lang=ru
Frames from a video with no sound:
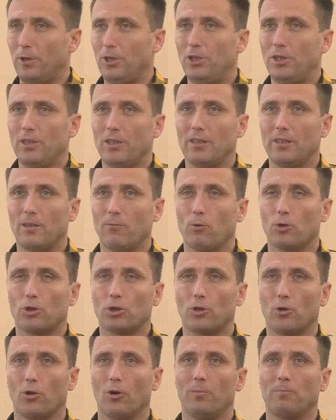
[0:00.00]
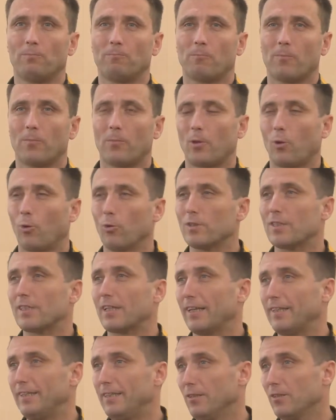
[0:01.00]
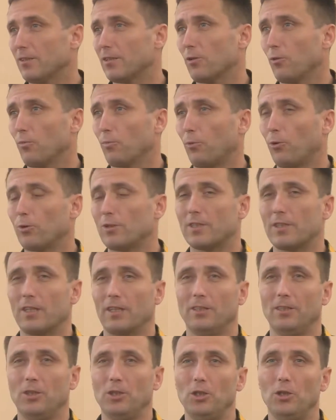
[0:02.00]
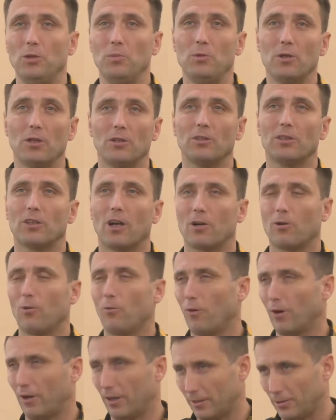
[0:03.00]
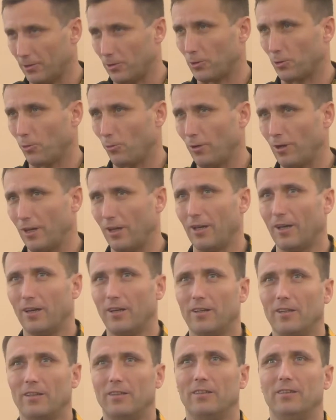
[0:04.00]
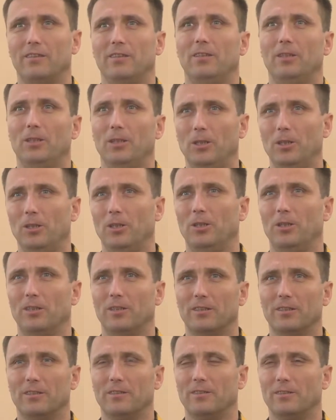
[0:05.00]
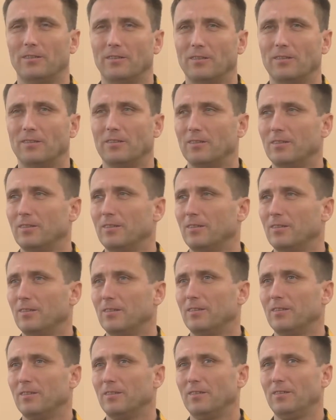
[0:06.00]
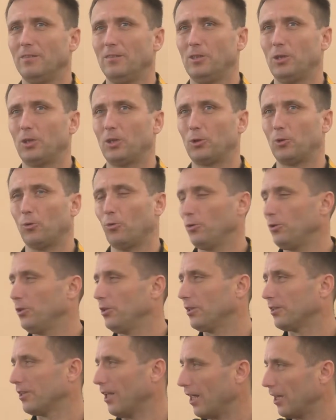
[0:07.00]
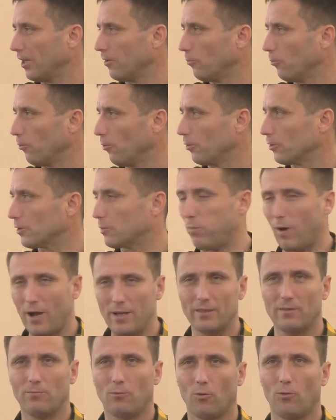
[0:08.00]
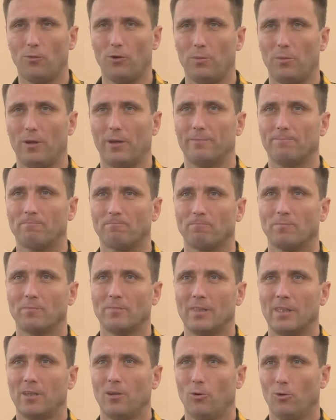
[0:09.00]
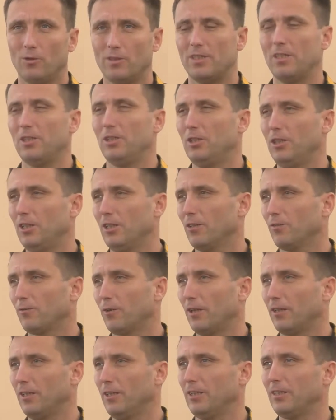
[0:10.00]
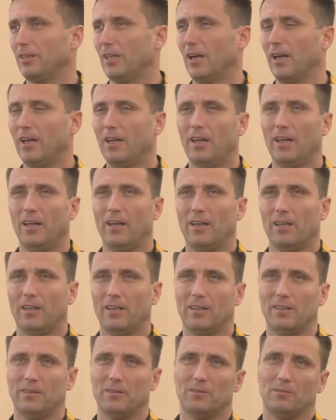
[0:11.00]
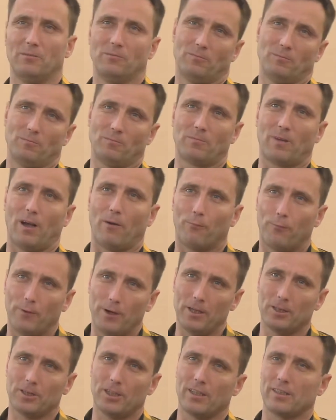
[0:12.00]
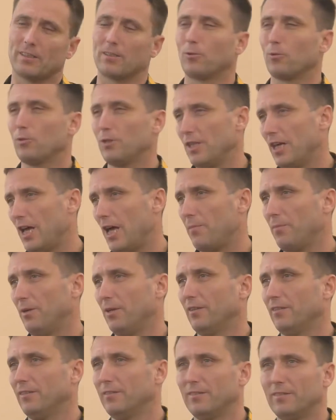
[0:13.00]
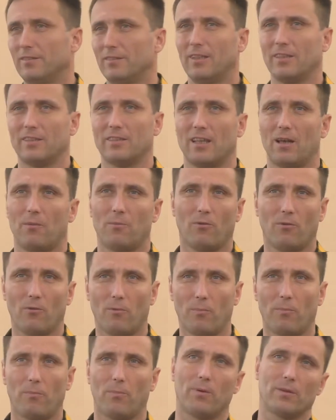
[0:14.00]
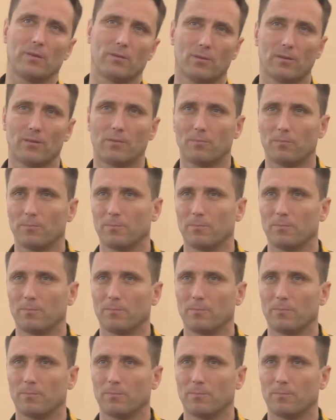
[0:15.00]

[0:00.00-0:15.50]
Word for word: Причиной того, что он скатился, он просто не имел никакого контроля, и никто не гнал его спать вовремя. Он сидел в каких-то э, кафешках с друзьями до самого по,